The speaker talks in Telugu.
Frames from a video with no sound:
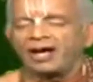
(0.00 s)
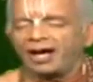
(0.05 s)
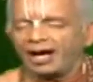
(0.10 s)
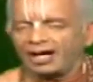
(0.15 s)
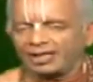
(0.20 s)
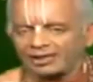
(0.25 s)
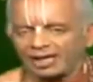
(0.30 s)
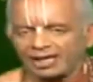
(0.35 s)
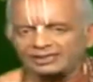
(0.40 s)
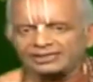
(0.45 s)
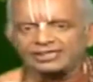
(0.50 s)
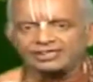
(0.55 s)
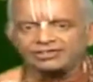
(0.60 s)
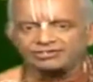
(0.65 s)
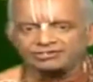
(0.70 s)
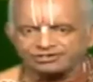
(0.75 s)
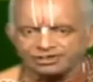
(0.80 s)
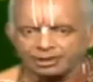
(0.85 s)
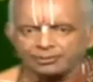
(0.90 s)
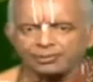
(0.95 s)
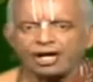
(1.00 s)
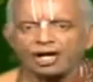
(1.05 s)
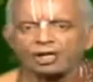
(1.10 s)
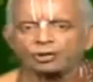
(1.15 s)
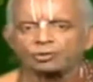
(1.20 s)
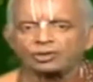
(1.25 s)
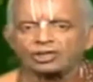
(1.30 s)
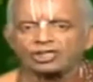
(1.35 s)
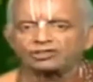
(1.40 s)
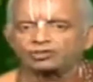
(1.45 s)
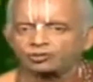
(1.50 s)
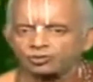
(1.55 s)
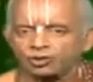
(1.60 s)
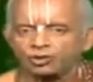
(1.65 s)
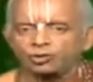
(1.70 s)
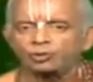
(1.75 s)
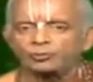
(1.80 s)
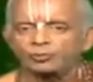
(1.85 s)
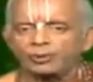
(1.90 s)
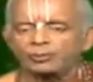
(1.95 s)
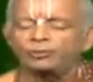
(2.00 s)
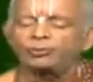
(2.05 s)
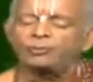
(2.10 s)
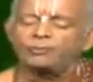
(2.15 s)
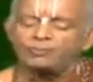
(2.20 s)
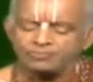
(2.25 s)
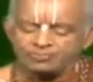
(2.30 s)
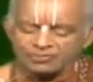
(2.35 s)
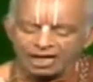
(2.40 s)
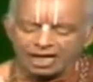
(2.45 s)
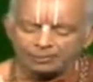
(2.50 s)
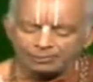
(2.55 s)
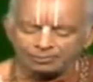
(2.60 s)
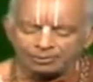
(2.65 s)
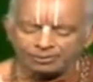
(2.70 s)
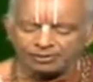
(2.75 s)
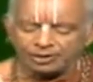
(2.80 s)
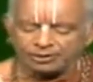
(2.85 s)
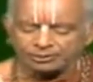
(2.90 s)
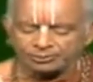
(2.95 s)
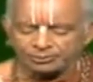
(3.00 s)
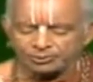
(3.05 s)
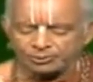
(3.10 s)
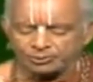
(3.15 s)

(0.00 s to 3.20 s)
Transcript: అలాంటి క్షమాగుణ స్వరూపము అమ్మవారు